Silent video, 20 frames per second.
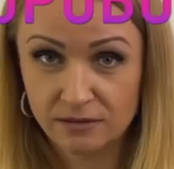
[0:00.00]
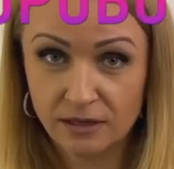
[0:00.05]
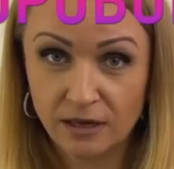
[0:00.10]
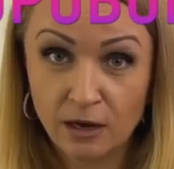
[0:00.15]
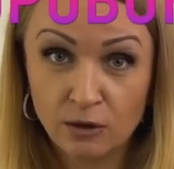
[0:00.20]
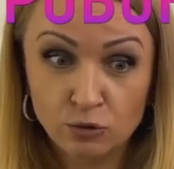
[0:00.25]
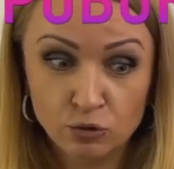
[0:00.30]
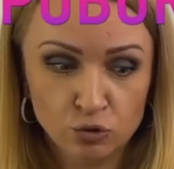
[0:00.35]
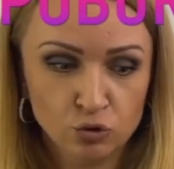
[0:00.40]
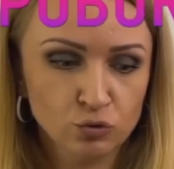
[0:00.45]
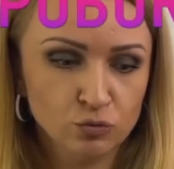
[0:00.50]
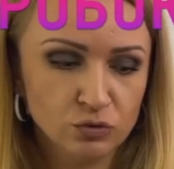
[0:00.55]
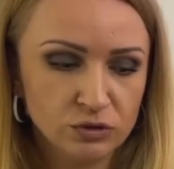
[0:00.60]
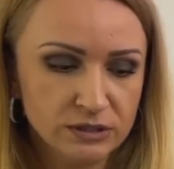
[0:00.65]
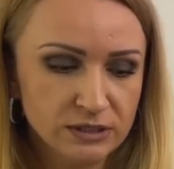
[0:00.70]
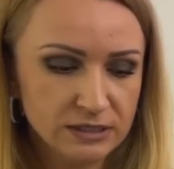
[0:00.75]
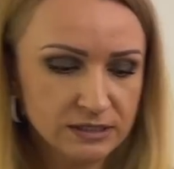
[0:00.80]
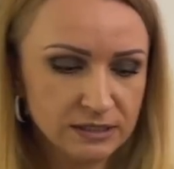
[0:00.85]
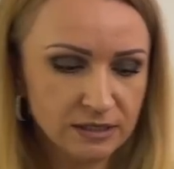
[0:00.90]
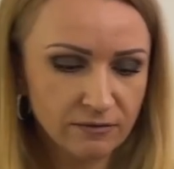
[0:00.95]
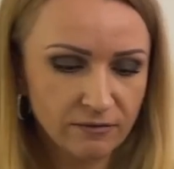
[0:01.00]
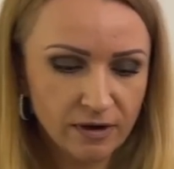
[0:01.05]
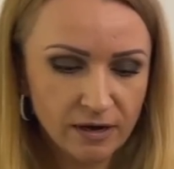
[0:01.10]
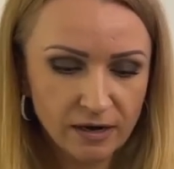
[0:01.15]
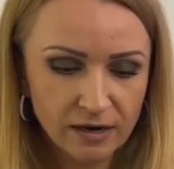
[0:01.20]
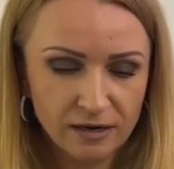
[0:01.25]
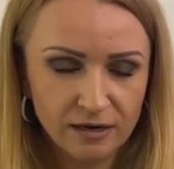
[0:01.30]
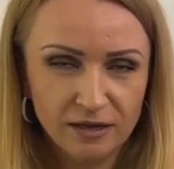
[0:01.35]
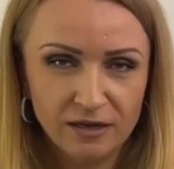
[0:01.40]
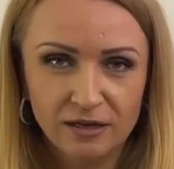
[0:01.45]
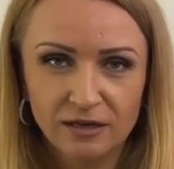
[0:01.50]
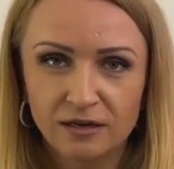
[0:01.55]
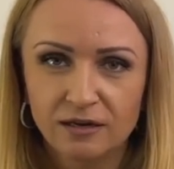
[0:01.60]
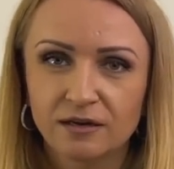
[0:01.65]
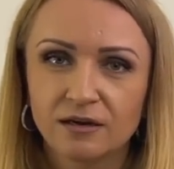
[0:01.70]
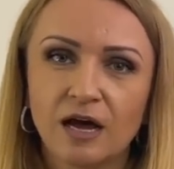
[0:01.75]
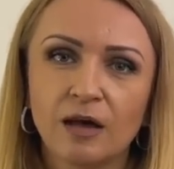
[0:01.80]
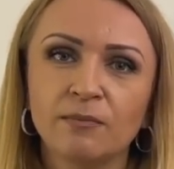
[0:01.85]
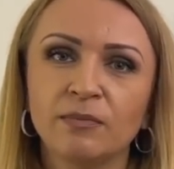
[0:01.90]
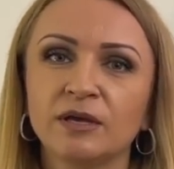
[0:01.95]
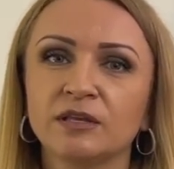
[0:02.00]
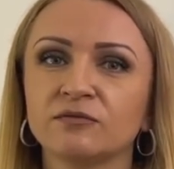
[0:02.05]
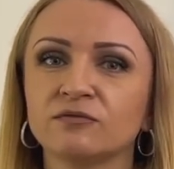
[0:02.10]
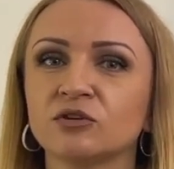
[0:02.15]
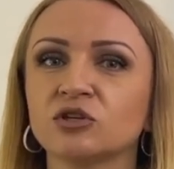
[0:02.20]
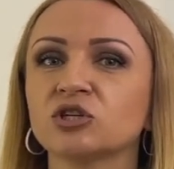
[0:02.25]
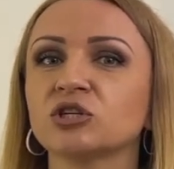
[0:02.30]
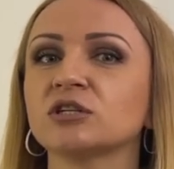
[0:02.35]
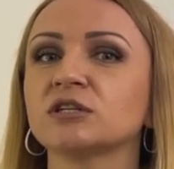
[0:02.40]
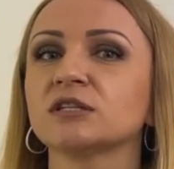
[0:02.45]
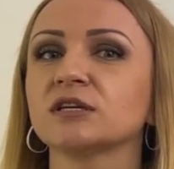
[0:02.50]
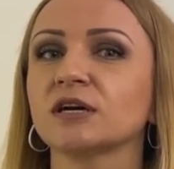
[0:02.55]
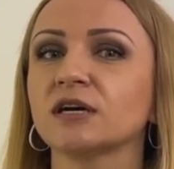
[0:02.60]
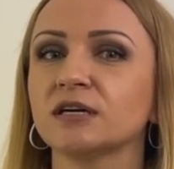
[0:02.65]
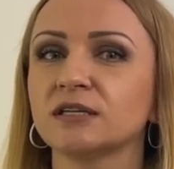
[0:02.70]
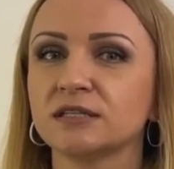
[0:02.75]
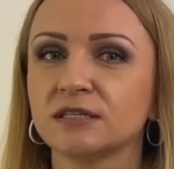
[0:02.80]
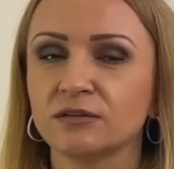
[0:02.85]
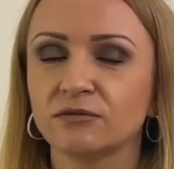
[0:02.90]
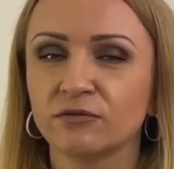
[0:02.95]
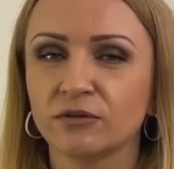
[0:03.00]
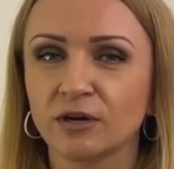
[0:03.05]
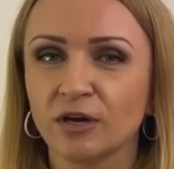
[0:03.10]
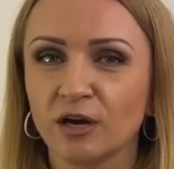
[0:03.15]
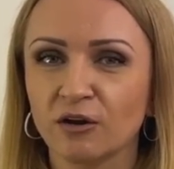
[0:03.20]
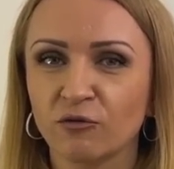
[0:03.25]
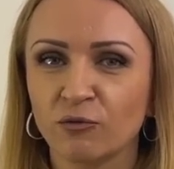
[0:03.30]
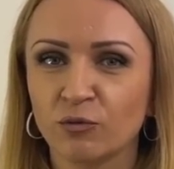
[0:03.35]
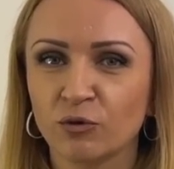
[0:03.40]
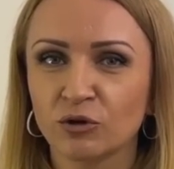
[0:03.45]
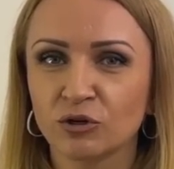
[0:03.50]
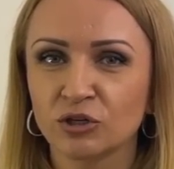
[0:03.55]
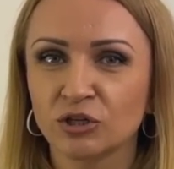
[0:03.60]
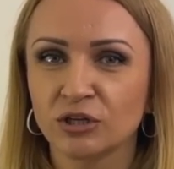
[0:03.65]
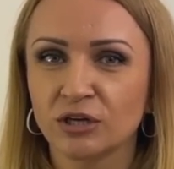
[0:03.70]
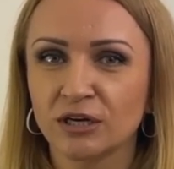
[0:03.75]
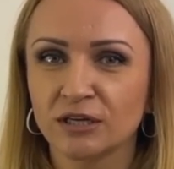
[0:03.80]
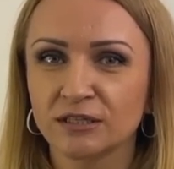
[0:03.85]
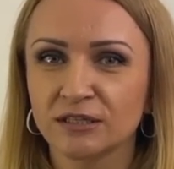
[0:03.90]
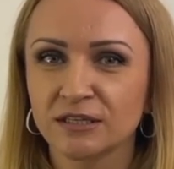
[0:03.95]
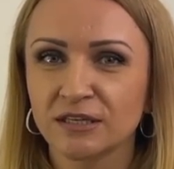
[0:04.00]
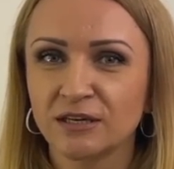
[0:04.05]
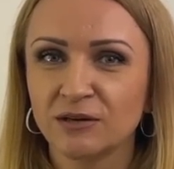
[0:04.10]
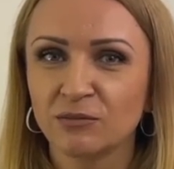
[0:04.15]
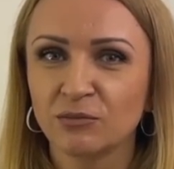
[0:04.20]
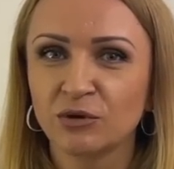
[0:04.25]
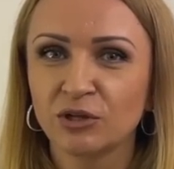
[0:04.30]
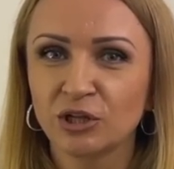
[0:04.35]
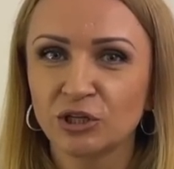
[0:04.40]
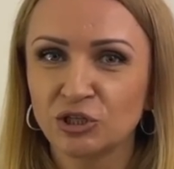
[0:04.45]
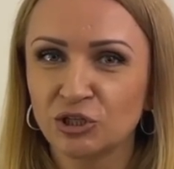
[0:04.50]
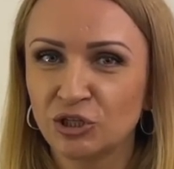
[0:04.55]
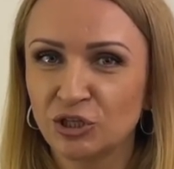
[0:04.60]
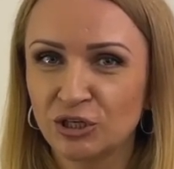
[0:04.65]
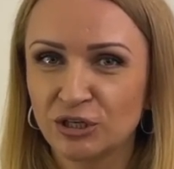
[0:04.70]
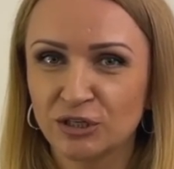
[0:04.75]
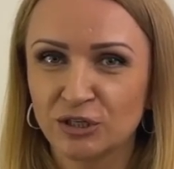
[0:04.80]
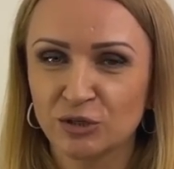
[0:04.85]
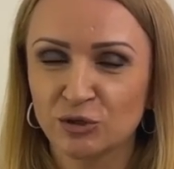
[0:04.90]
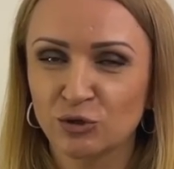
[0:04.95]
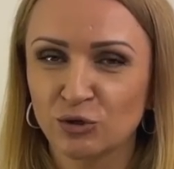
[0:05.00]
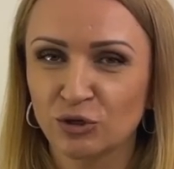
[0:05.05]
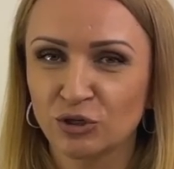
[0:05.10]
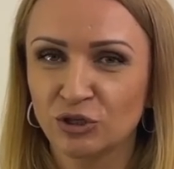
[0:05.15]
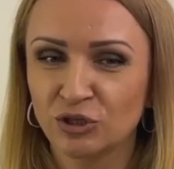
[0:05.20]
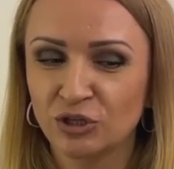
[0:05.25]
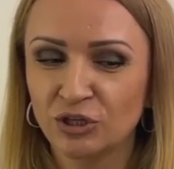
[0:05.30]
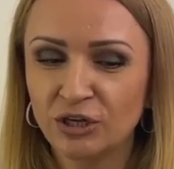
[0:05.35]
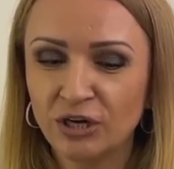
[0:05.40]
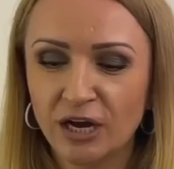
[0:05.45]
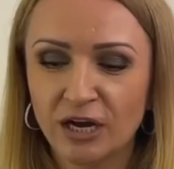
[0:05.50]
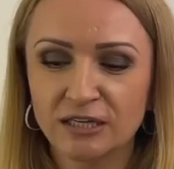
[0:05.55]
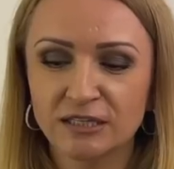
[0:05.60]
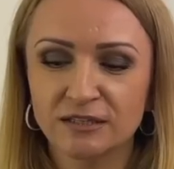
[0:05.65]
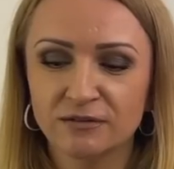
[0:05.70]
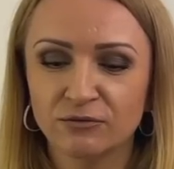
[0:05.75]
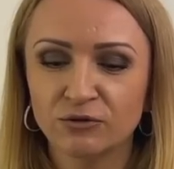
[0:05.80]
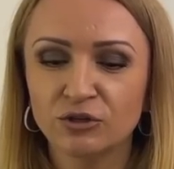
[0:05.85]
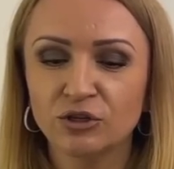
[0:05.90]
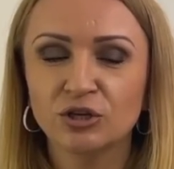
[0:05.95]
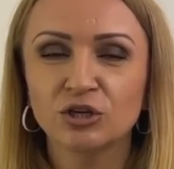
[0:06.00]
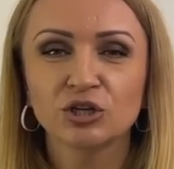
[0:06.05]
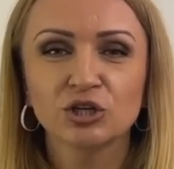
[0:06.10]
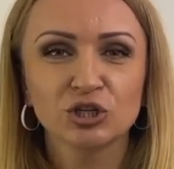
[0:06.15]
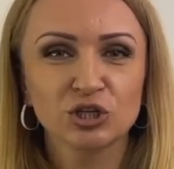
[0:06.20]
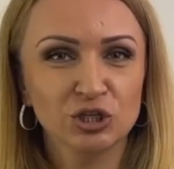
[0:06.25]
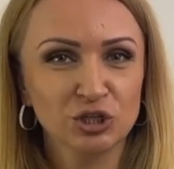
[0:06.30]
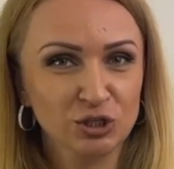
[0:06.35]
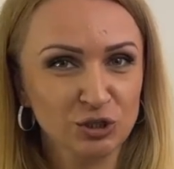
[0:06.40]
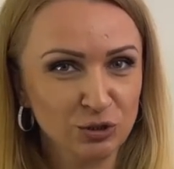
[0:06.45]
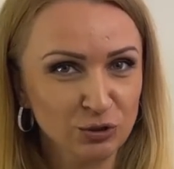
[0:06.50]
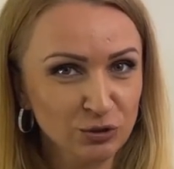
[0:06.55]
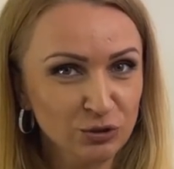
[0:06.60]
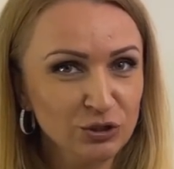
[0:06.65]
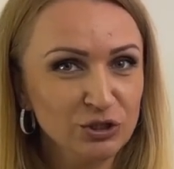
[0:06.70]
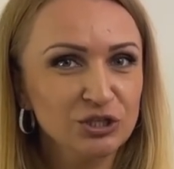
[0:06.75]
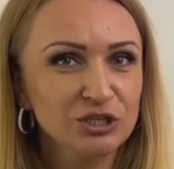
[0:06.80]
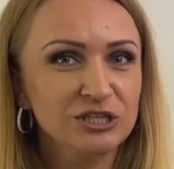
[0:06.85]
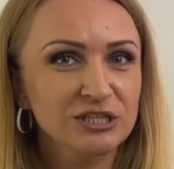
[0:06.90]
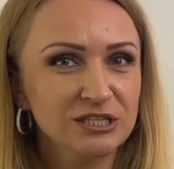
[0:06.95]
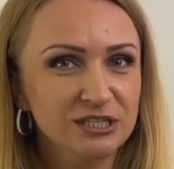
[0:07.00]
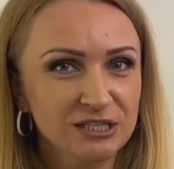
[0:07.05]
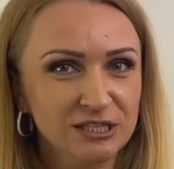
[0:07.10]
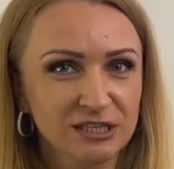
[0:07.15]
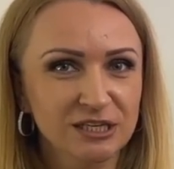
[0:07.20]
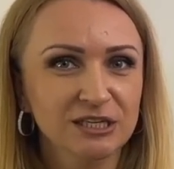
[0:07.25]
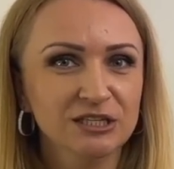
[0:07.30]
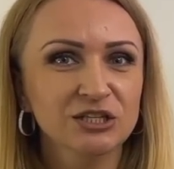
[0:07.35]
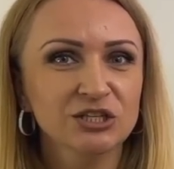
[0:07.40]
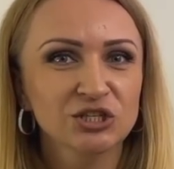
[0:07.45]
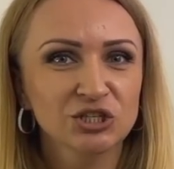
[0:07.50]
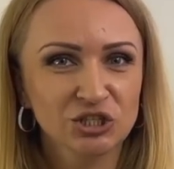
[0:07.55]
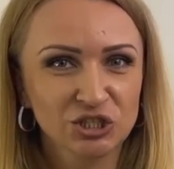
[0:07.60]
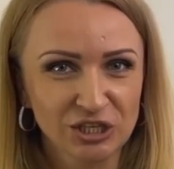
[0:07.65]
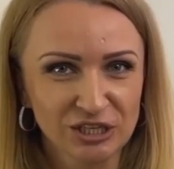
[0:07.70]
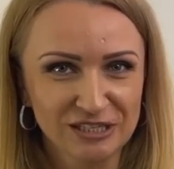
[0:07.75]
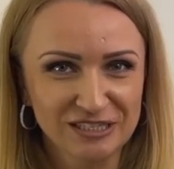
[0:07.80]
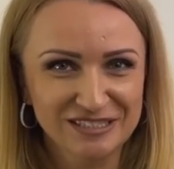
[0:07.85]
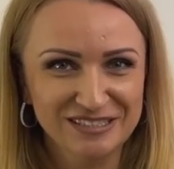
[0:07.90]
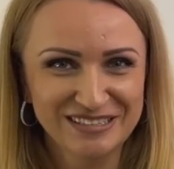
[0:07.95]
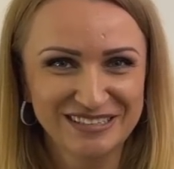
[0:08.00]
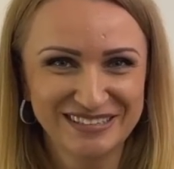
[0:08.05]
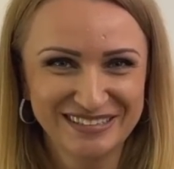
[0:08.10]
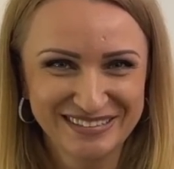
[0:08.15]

на какую сумму здесь товара – Опять вышла такая цифра, как в прошлый раз было 444, а сегодня 666.